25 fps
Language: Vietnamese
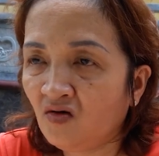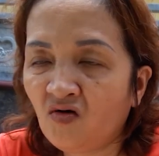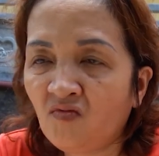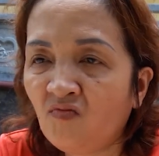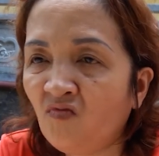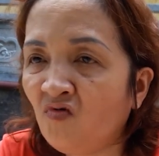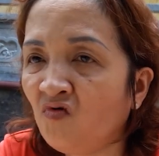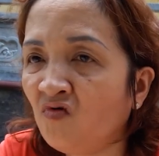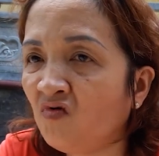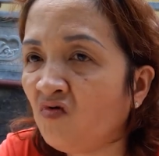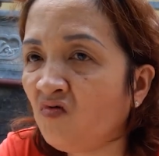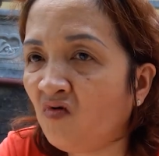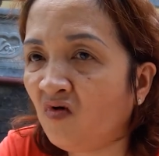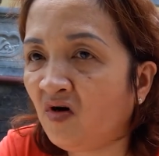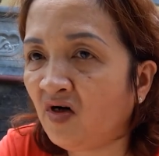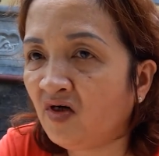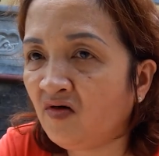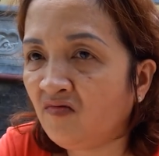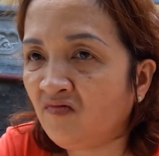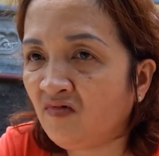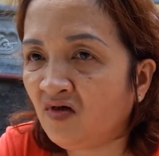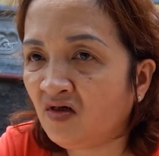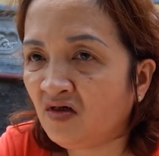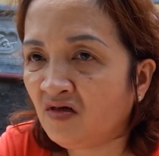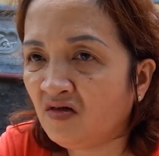Có mua ở
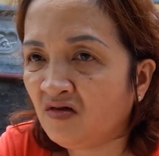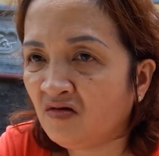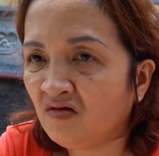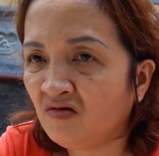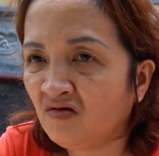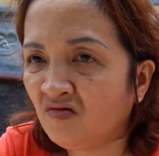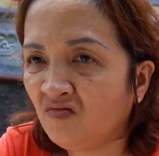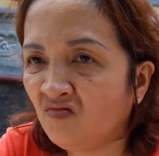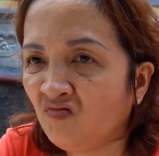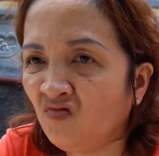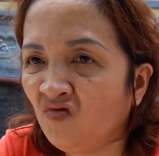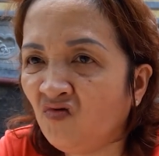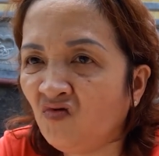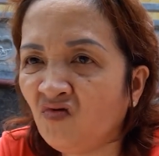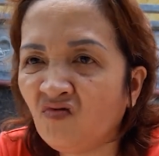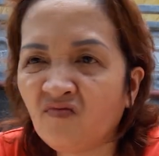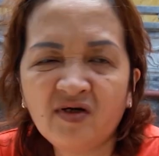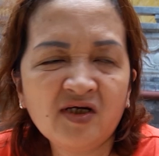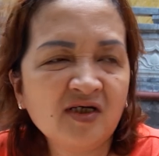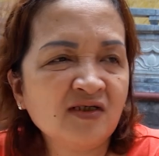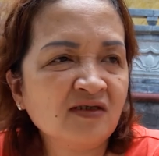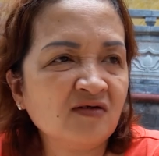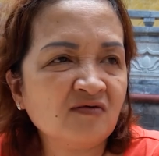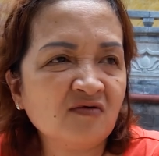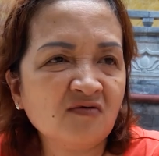ngoài không à? Mua
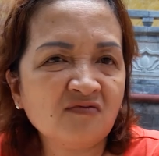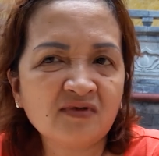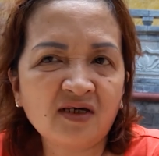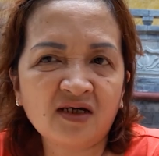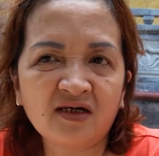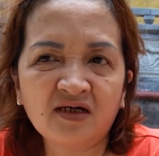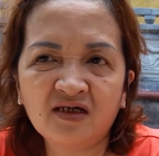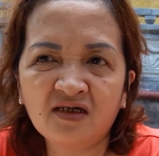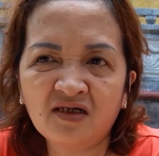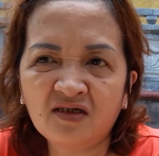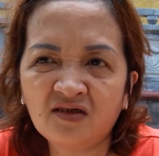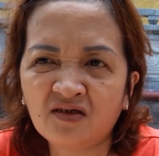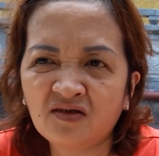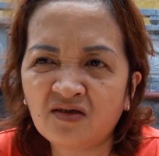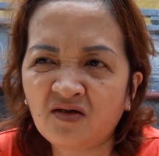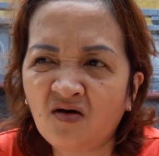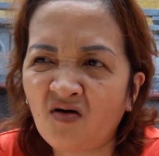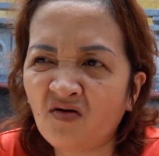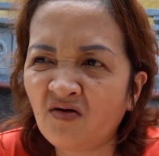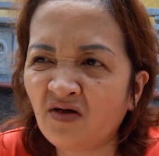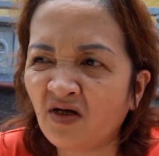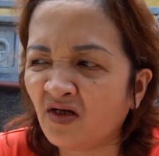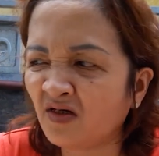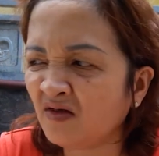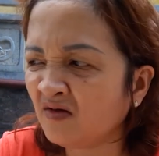mấy cái tiệm thuốc tây thì
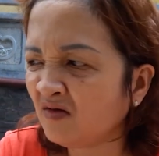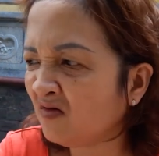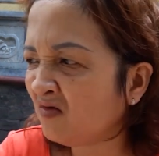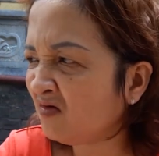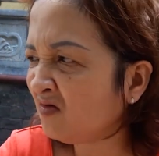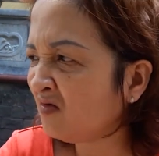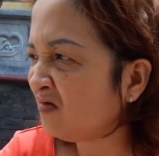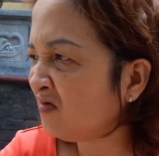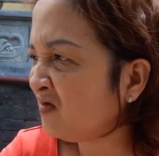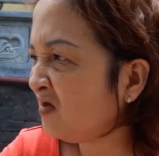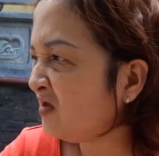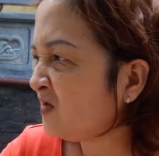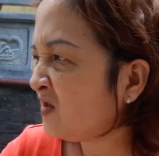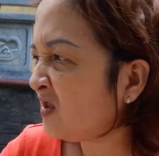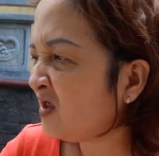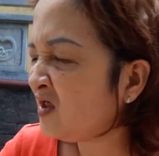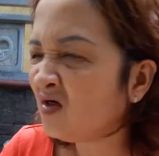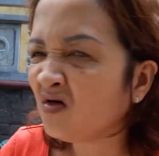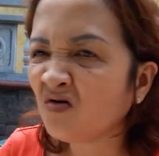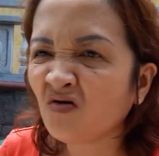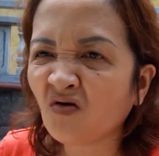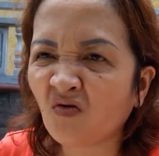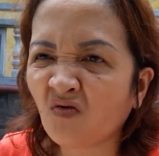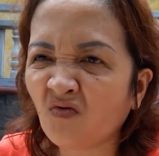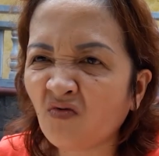cho để nó ít
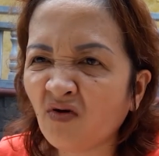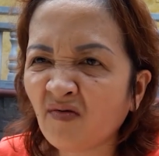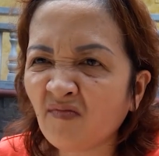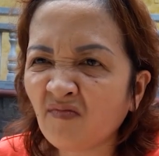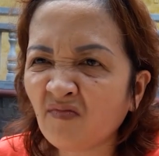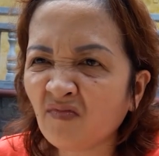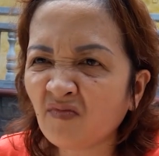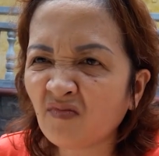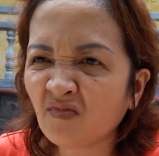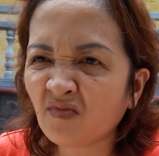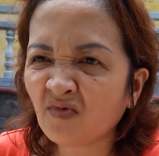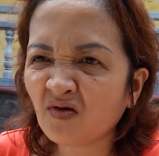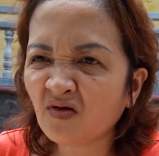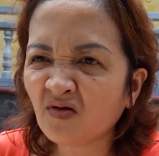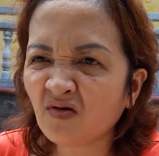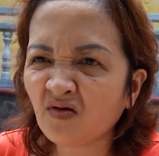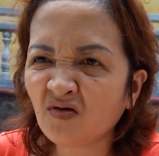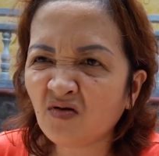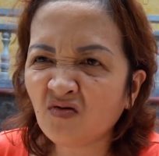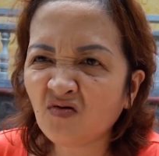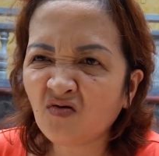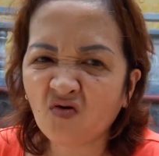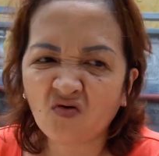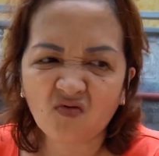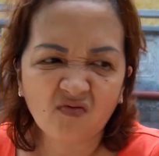khi nó ngủ lắm.
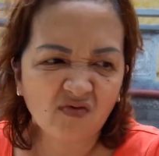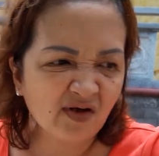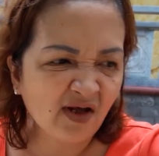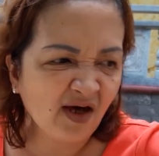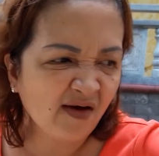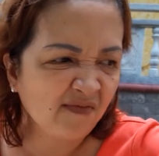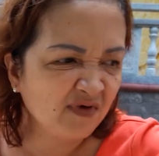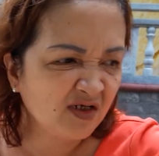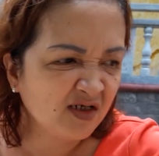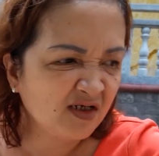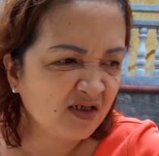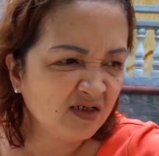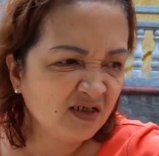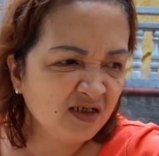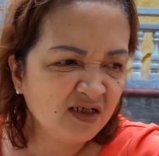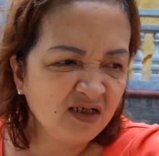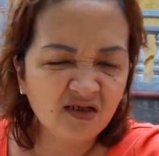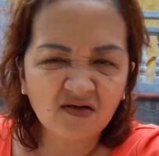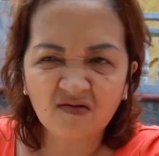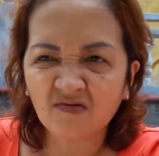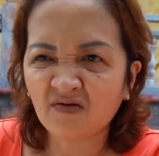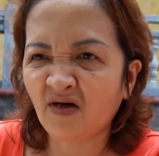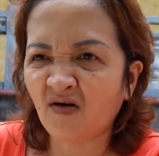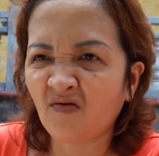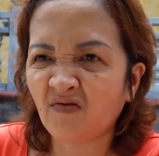Nó ngủ đêm nó cứ đi
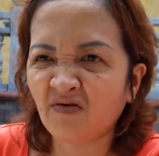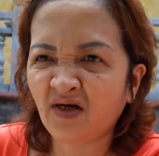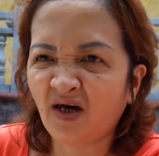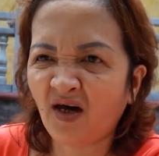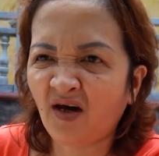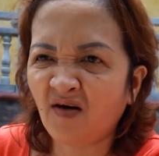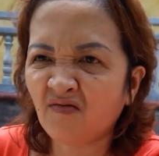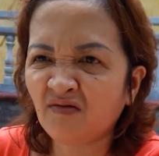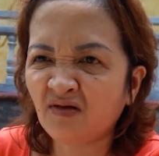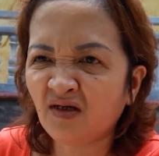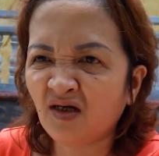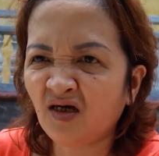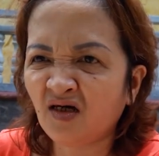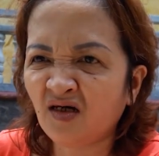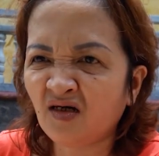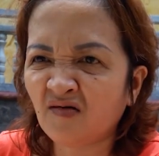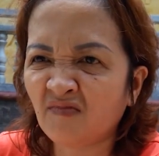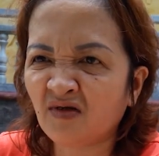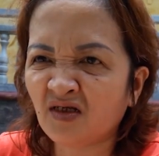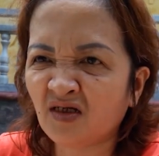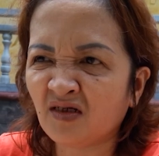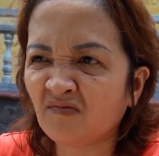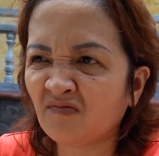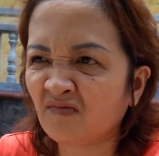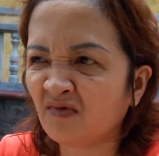dạo dạo nè,
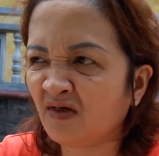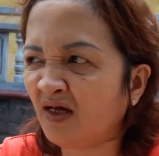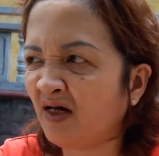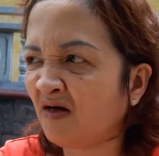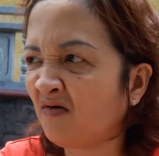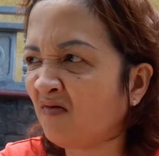mình